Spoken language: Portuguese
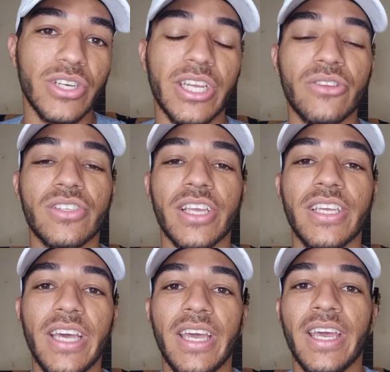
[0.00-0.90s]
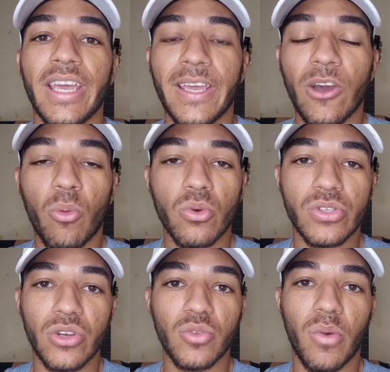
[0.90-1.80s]
Janeiro sem ir ao
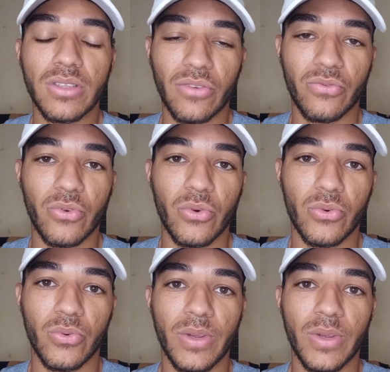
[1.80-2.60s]
Museu do Botafogo.